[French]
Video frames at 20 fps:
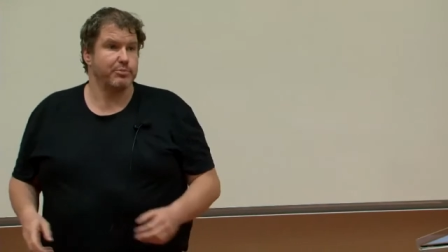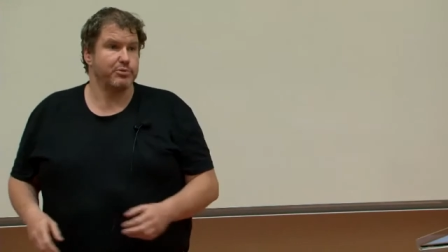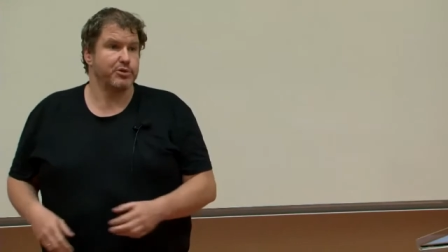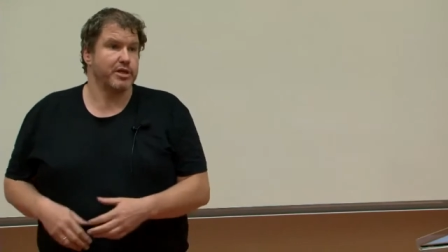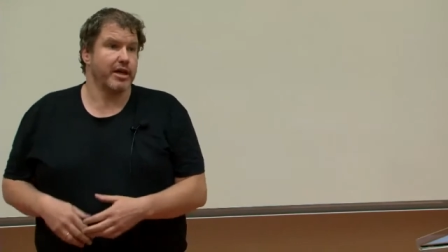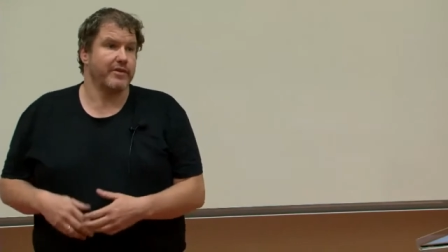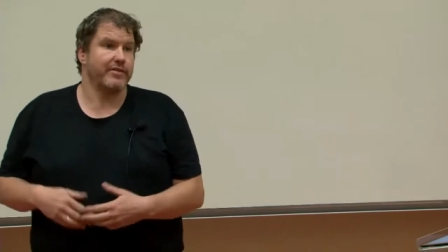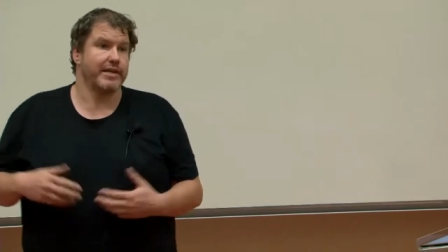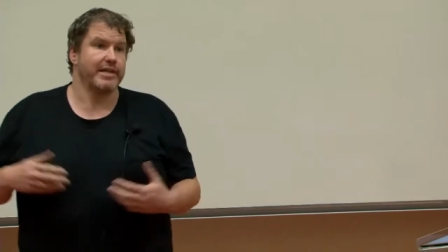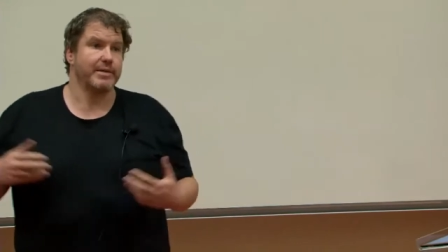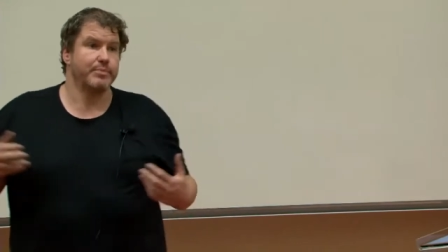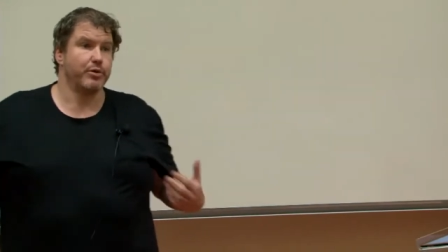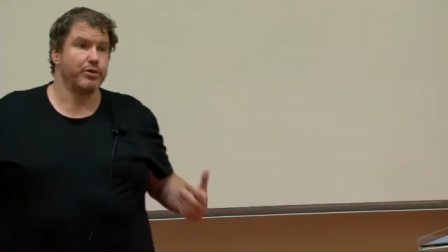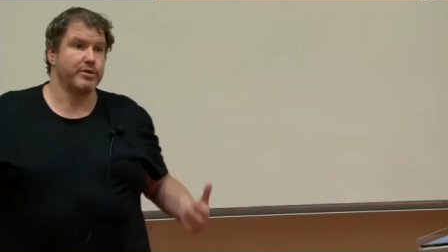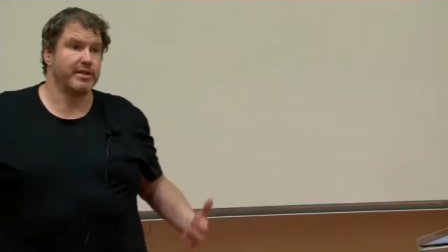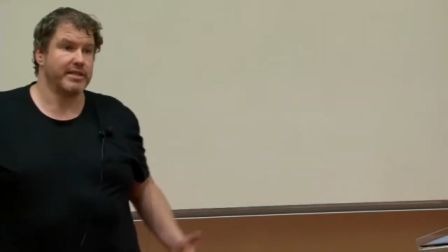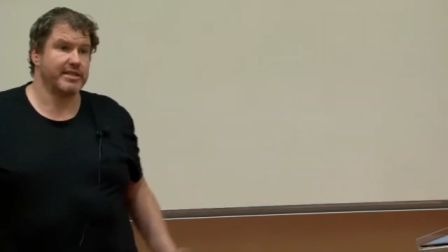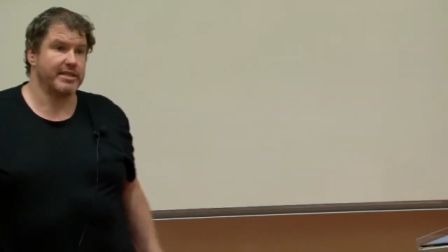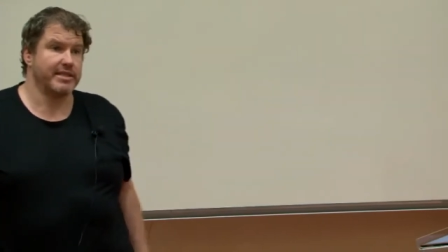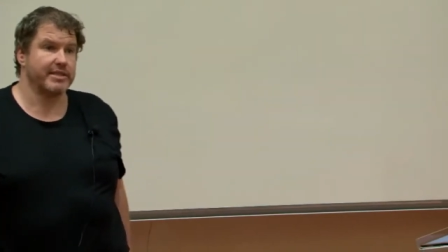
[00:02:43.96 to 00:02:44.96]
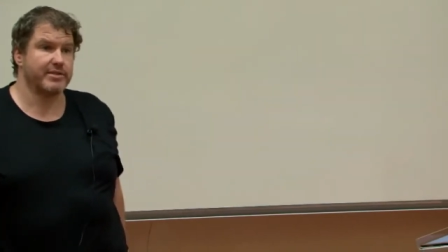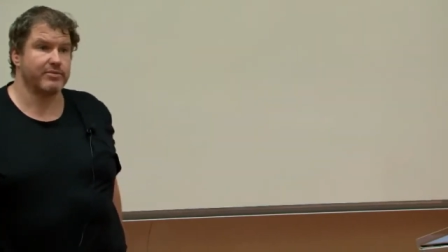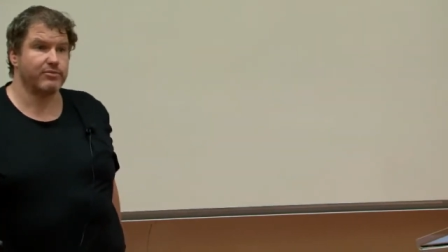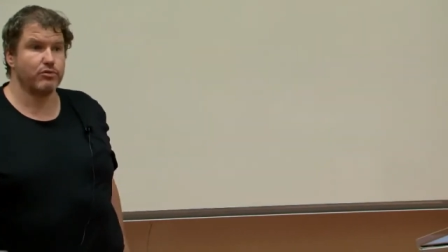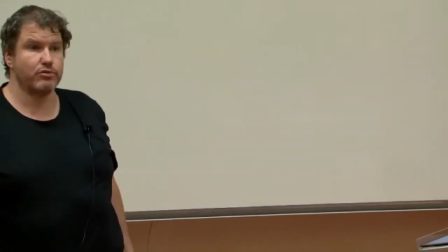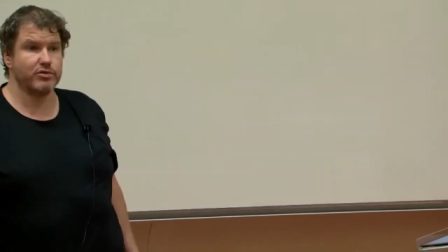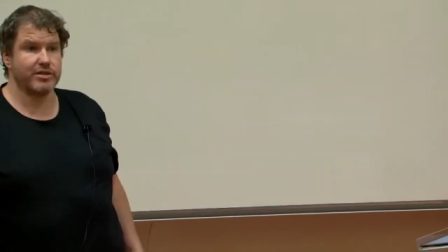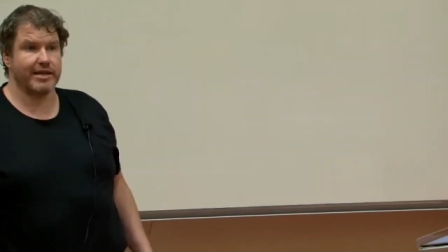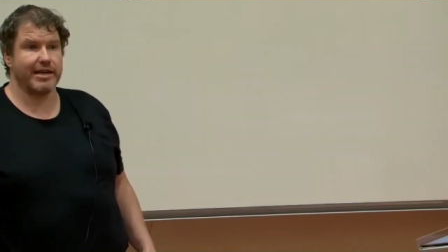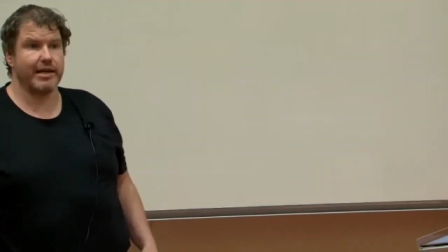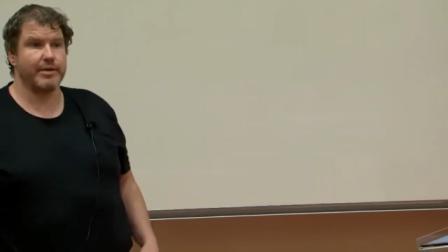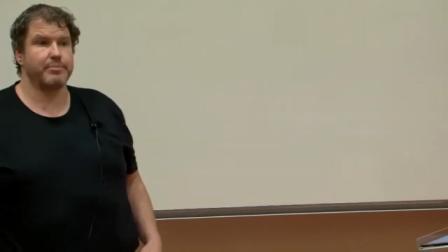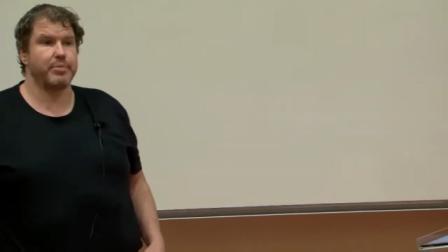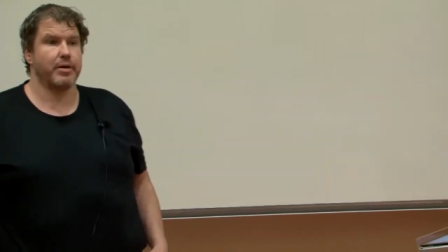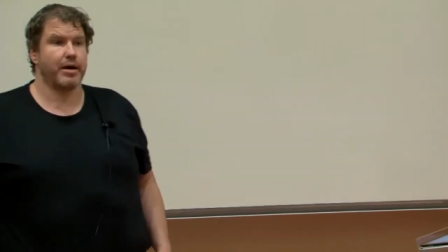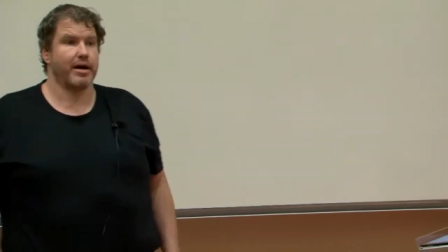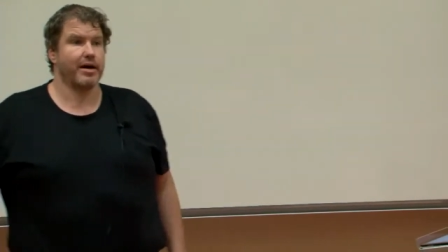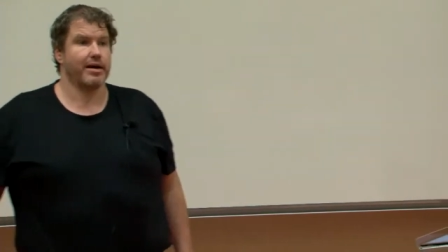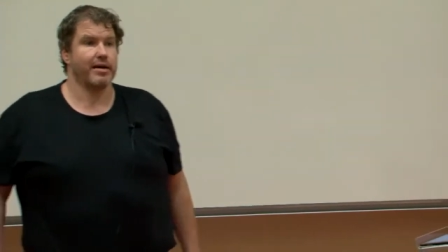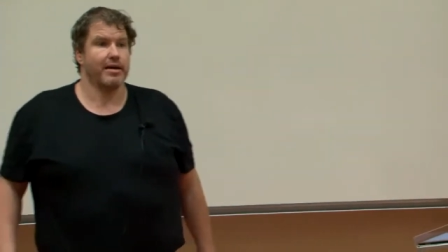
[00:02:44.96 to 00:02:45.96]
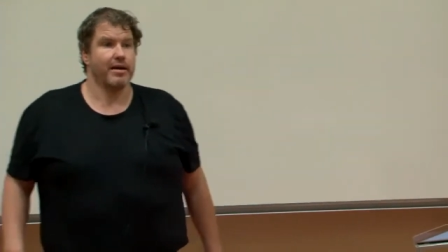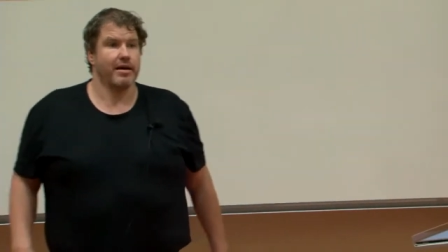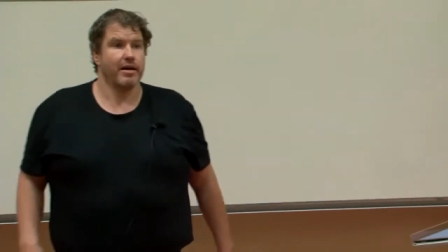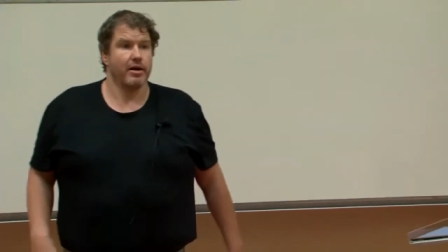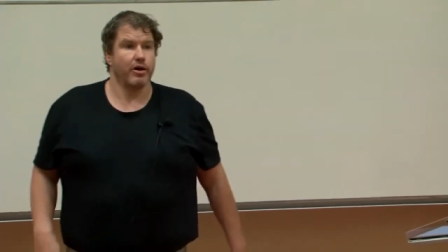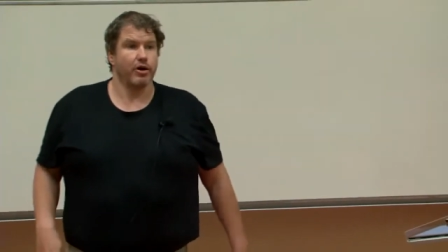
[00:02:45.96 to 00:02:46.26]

puisqu'avec Hypothesis, vous n'allez pas